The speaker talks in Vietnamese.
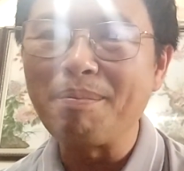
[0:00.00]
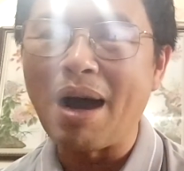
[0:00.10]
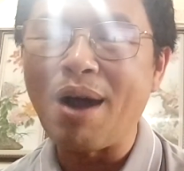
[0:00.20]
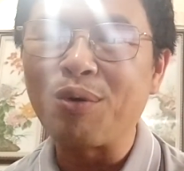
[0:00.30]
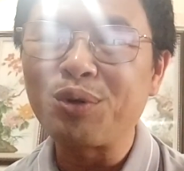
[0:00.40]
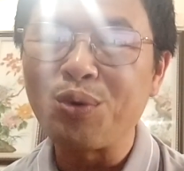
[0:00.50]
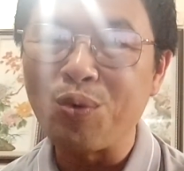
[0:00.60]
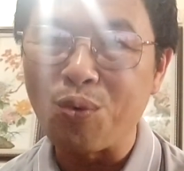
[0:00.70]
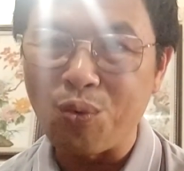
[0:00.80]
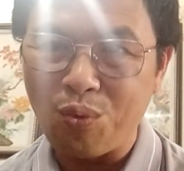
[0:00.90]
bảo
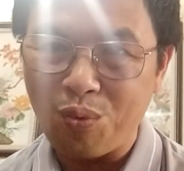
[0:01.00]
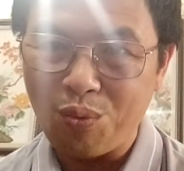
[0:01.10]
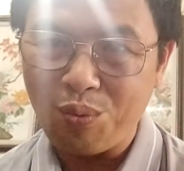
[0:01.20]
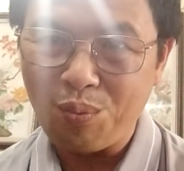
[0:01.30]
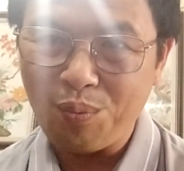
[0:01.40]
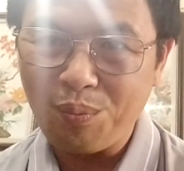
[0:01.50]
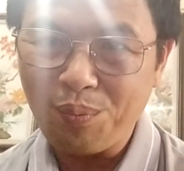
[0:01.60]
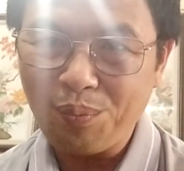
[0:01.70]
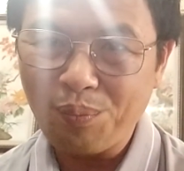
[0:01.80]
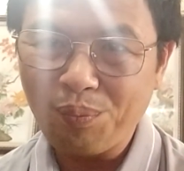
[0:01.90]
thủ
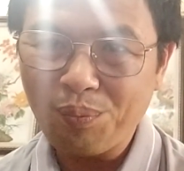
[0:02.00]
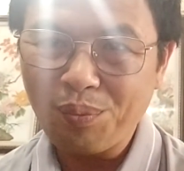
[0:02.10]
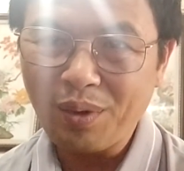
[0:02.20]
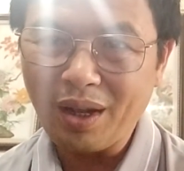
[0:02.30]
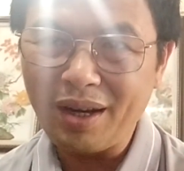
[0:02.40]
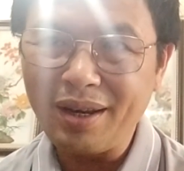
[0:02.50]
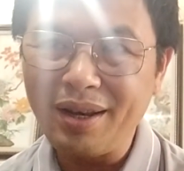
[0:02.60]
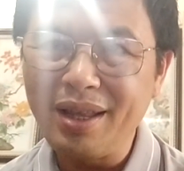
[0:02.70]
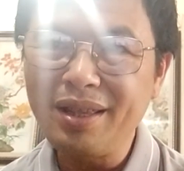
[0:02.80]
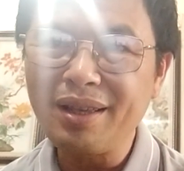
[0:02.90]
cái
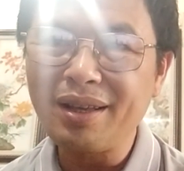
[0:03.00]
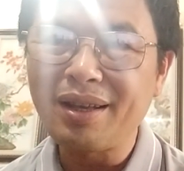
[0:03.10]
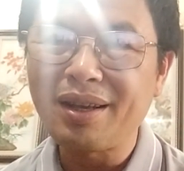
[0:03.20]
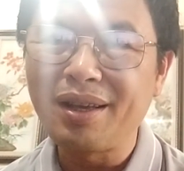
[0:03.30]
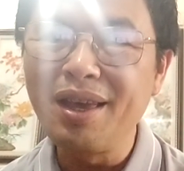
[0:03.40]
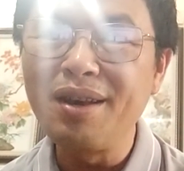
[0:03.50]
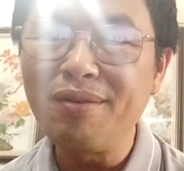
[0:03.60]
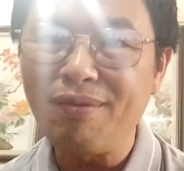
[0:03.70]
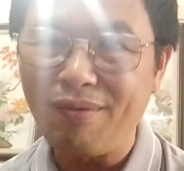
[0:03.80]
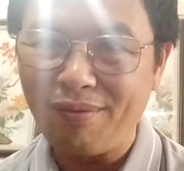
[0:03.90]
định
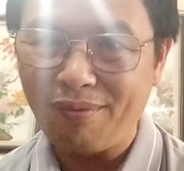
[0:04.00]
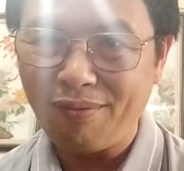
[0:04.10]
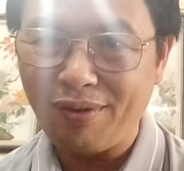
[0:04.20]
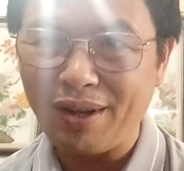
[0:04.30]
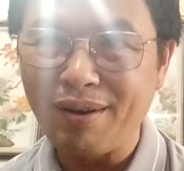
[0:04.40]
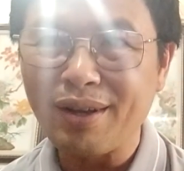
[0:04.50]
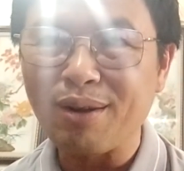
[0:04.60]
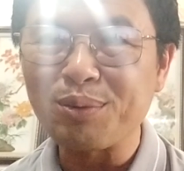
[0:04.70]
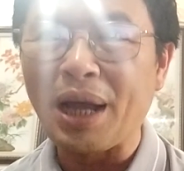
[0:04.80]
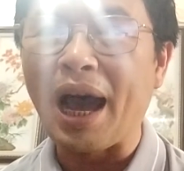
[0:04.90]
kiến về người
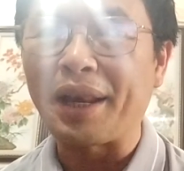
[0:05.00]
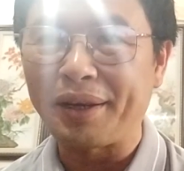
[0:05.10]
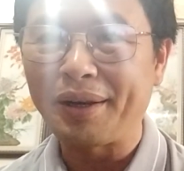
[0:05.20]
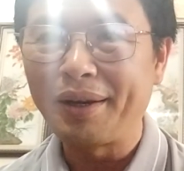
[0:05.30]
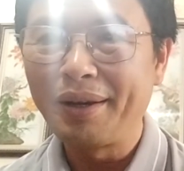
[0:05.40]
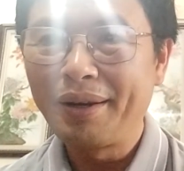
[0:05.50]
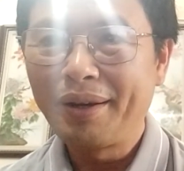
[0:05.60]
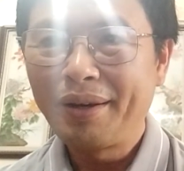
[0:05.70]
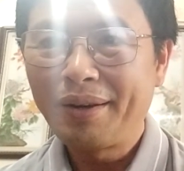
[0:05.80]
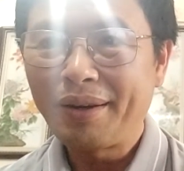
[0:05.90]
cộng sản
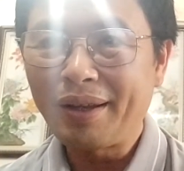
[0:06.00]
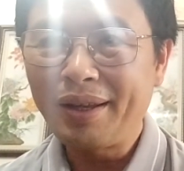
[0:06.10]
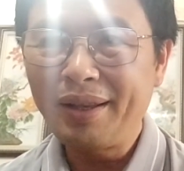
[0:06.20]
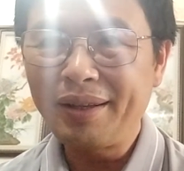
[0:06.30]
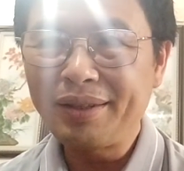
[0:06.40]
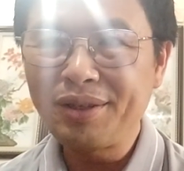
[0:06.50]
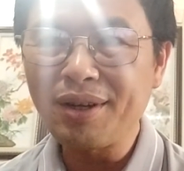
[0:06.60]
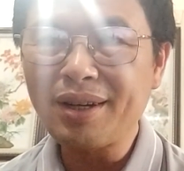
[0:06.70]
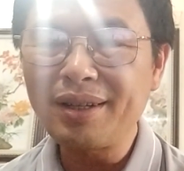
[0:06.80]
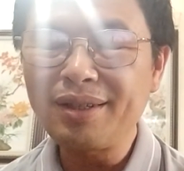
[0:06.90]
Đấy,
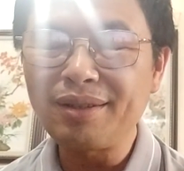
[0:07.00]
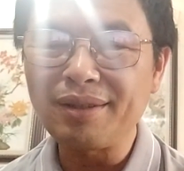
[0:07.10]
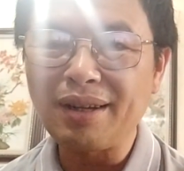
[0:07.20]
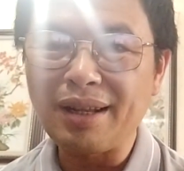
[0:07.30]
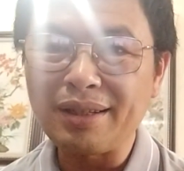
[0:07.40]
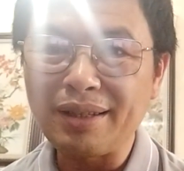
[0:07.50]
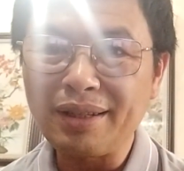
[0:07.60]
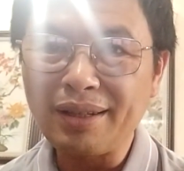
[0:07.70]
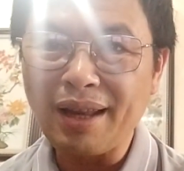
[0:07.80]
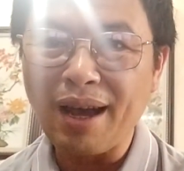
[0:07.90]
trước cái sự là gì
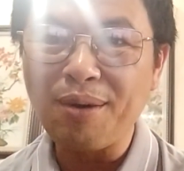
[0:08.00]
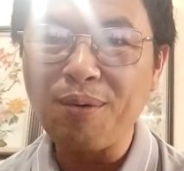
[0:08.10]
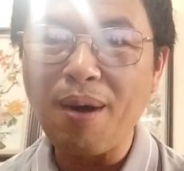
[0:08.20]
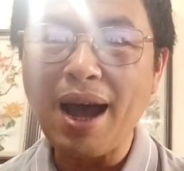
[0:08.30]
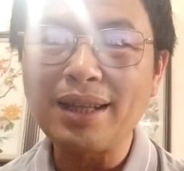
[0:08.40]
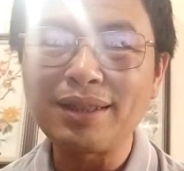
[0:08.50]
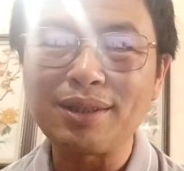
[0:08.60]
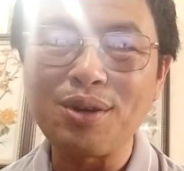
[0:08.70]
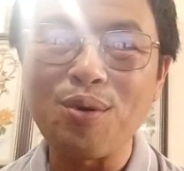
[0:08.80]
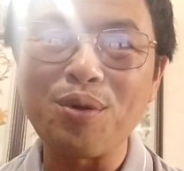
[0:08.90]
thăng hoa sự
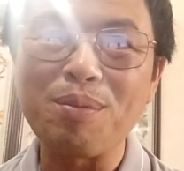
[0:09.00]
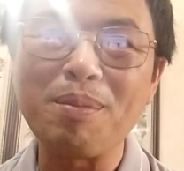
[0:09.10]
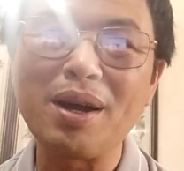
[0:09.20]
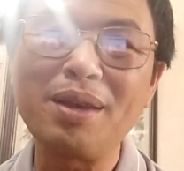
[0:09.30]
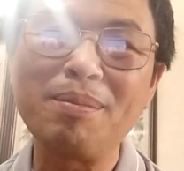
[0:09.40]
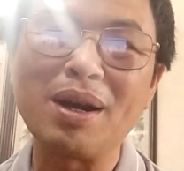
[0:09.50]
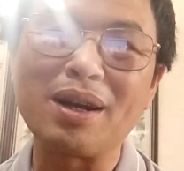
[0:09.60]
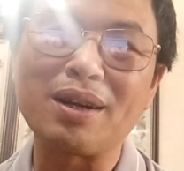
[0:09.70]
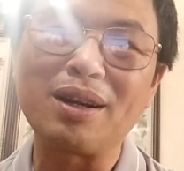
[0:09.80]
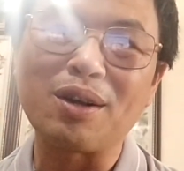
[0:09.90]
đổi mới
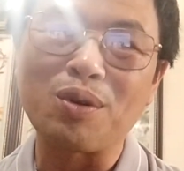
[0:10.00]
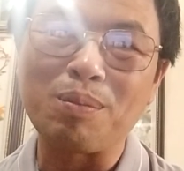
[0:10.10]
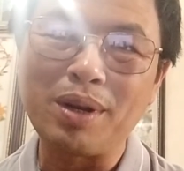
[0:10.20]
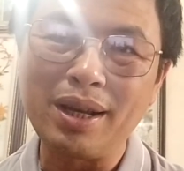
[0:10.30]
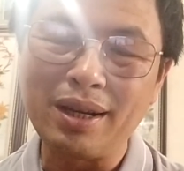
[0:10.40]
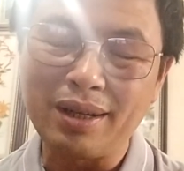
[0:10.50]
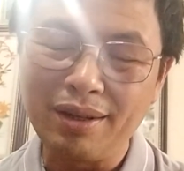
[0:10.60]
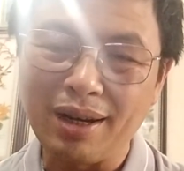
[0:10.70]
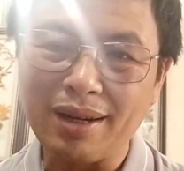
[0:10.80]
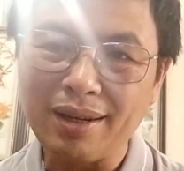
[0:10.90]
mở cửa của một đất
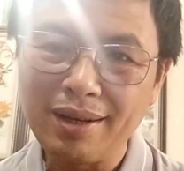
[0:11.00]
nước